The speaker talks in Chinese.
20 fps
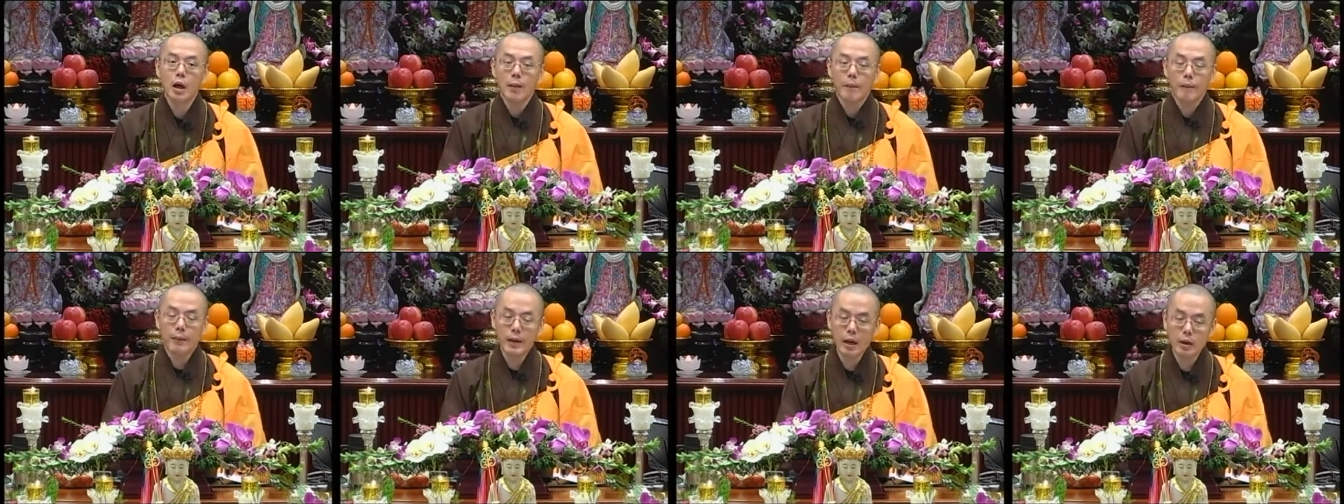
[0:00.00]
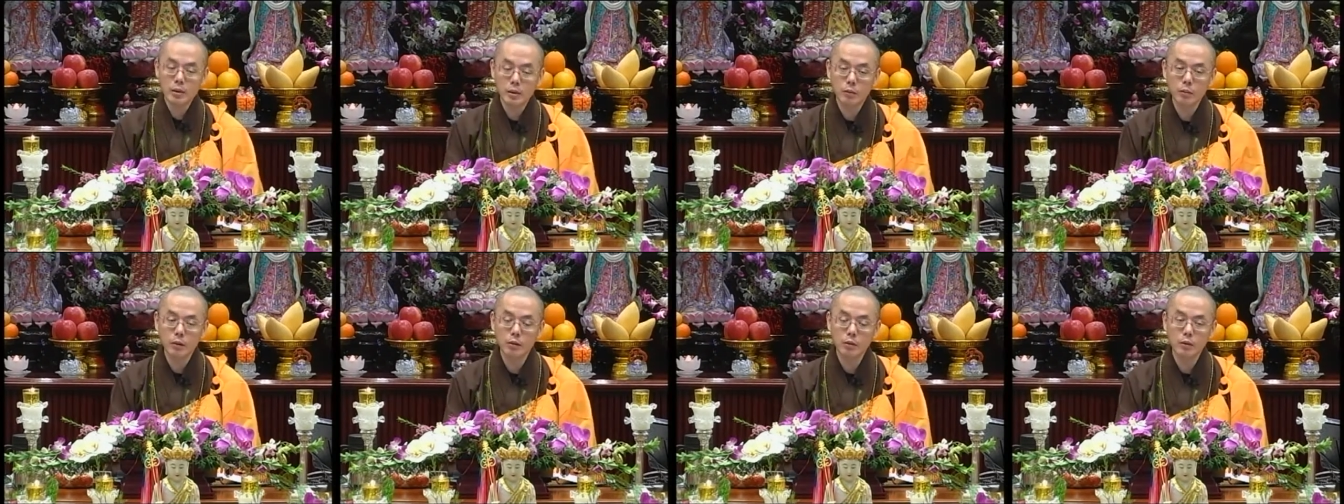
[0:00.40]
不要
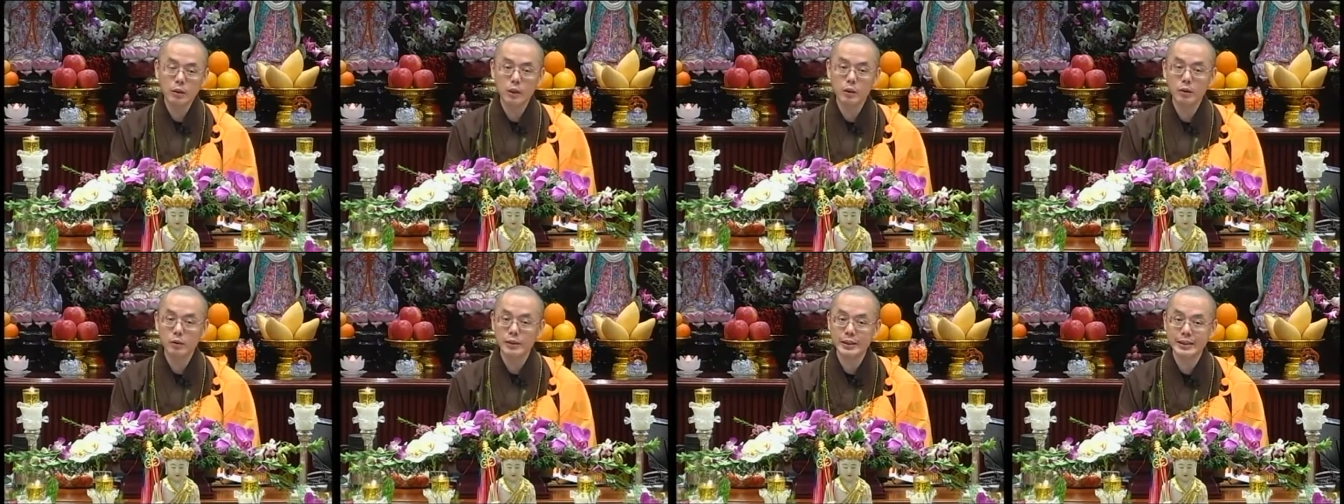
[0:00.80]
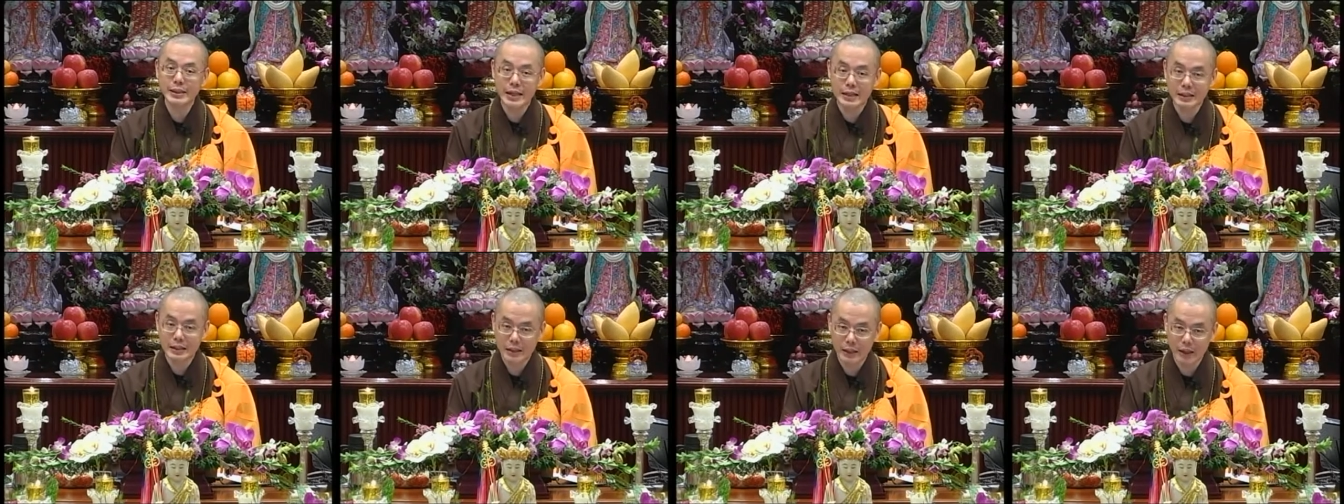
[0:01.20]
什么东西都是
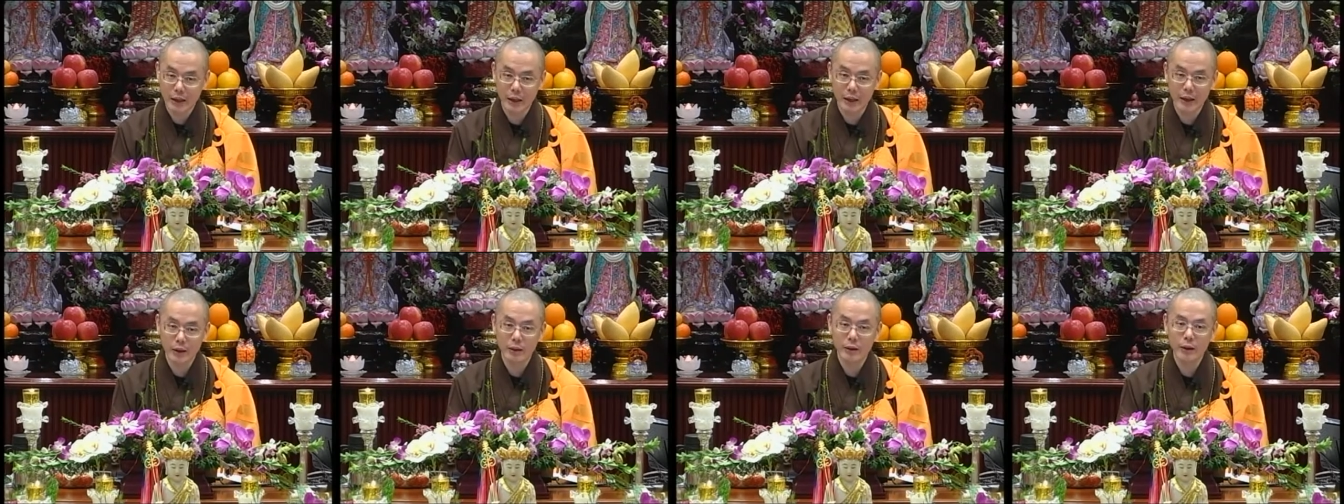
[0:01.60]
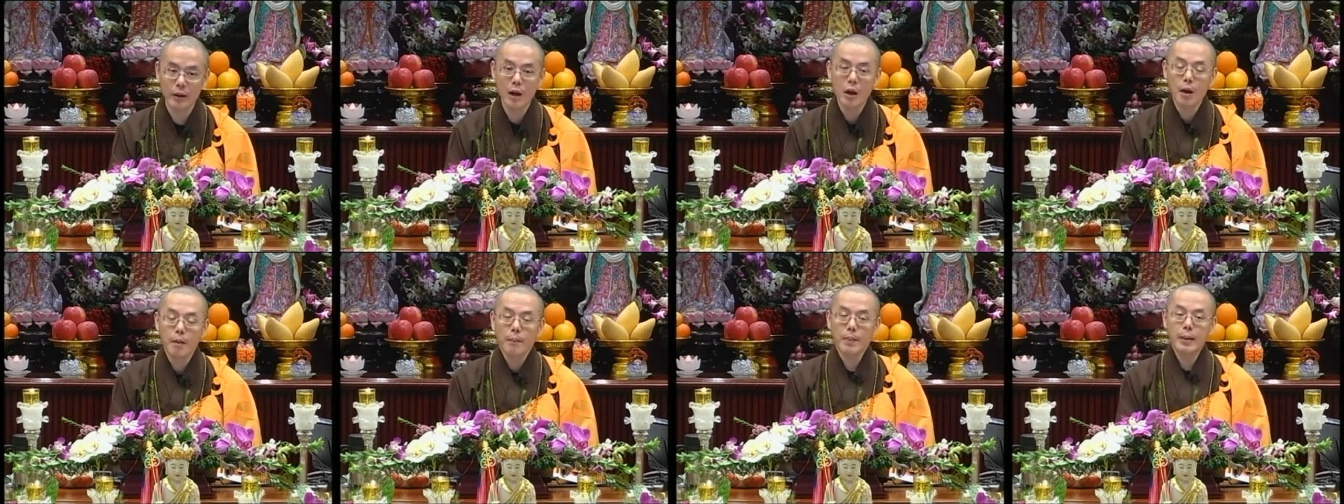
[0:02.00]
讲钱，
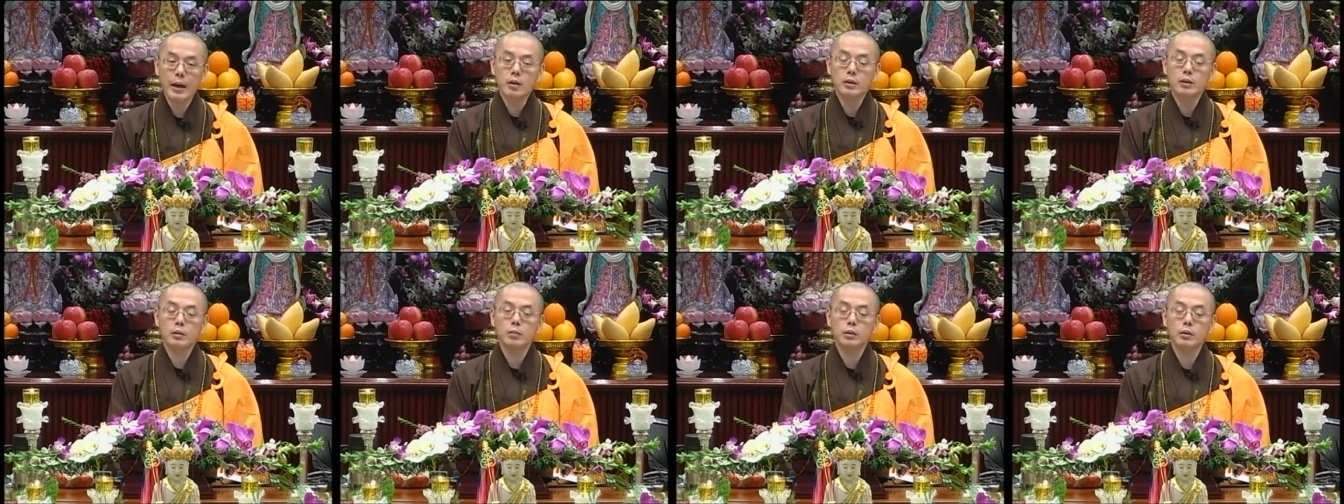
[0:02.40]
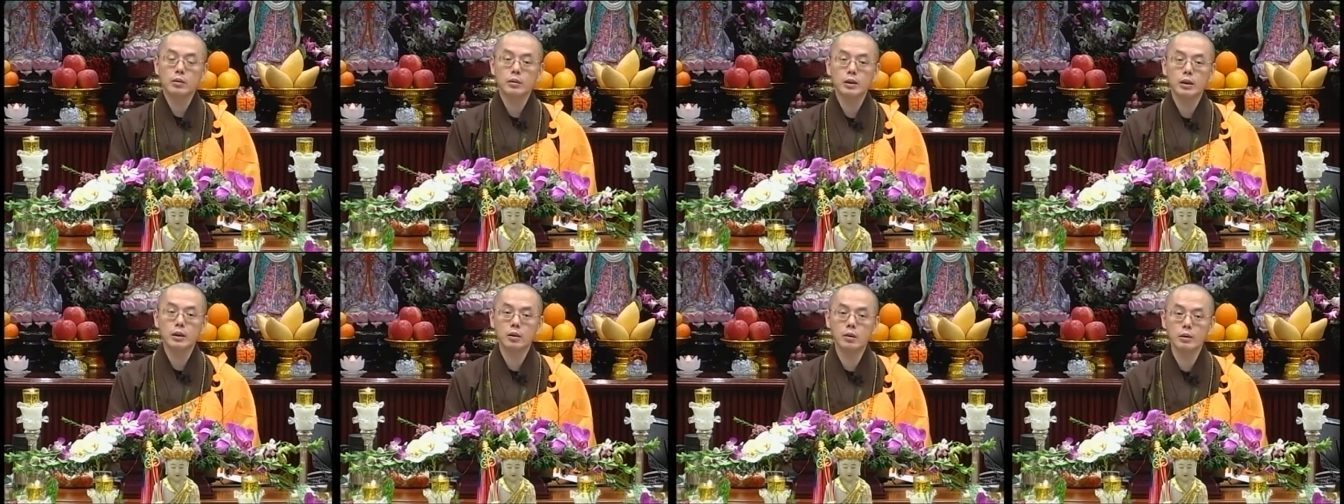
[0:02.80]
不要什么东
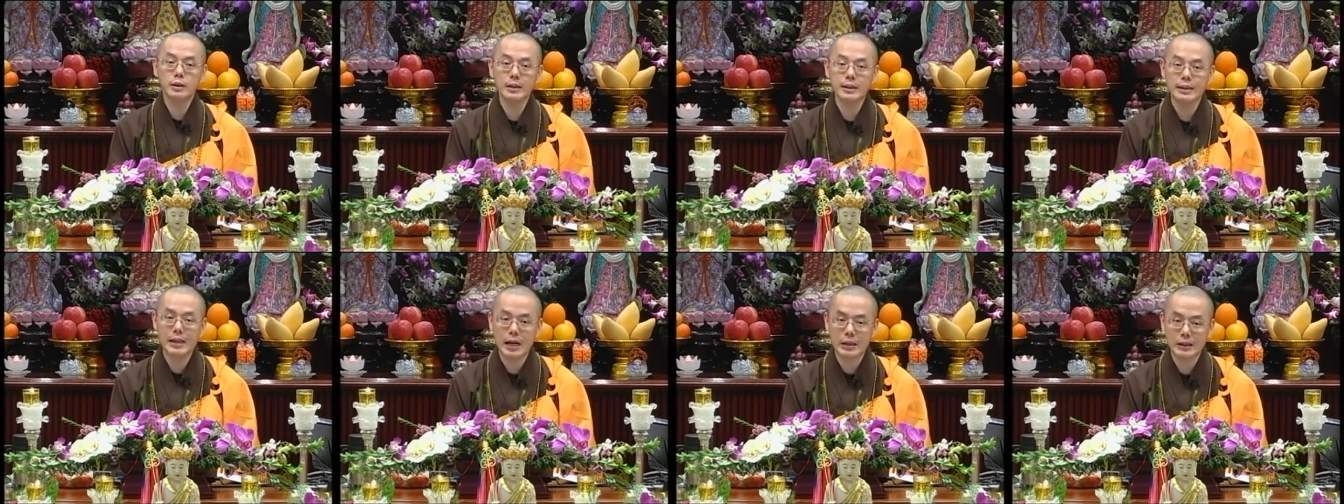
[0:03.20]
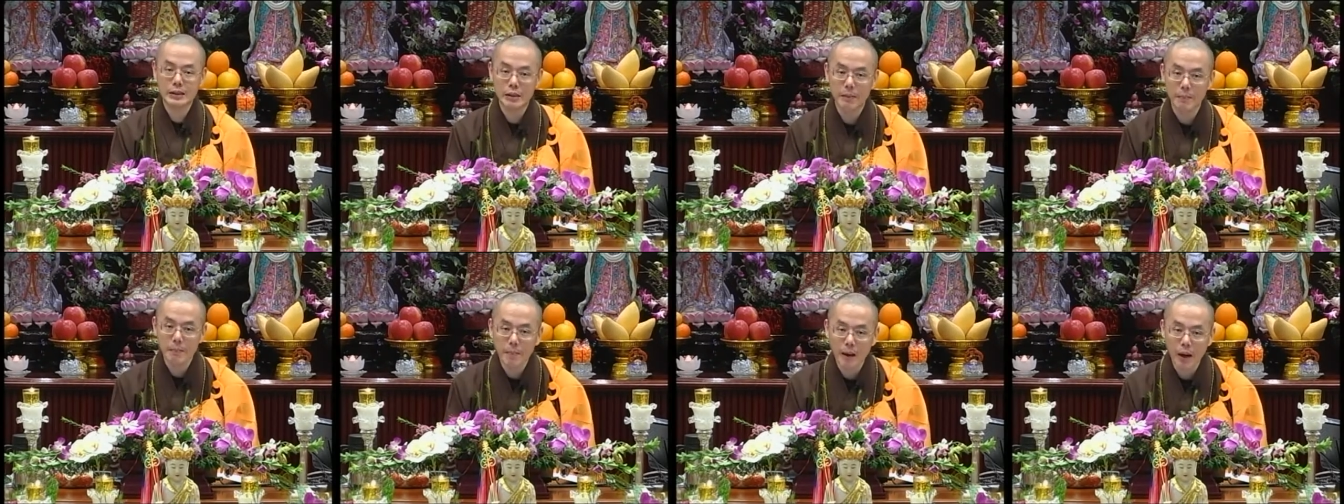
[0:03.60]
西都是讲
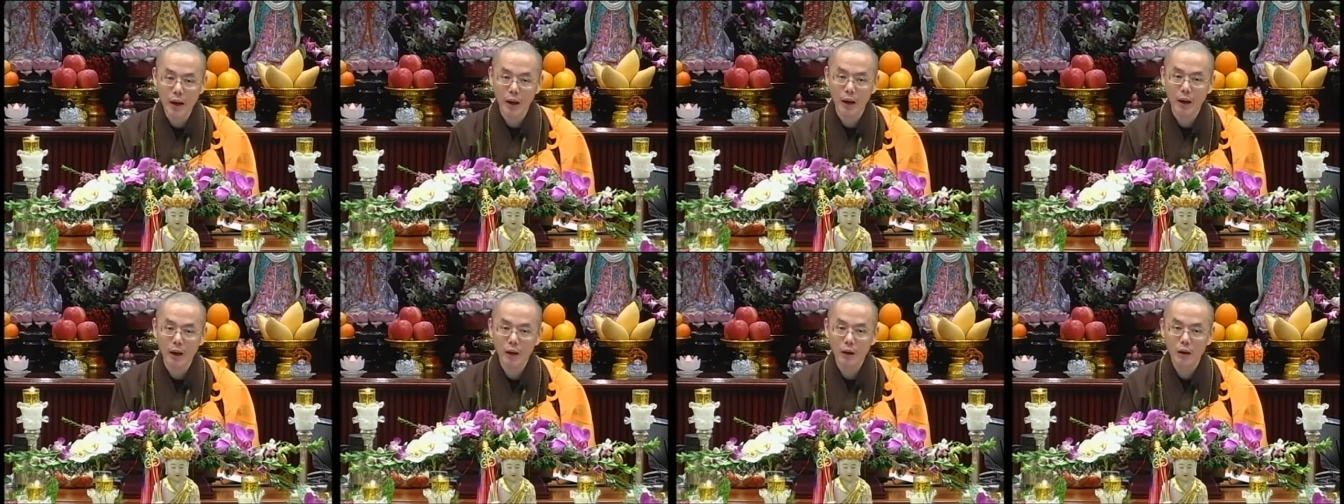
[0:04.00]
人脉。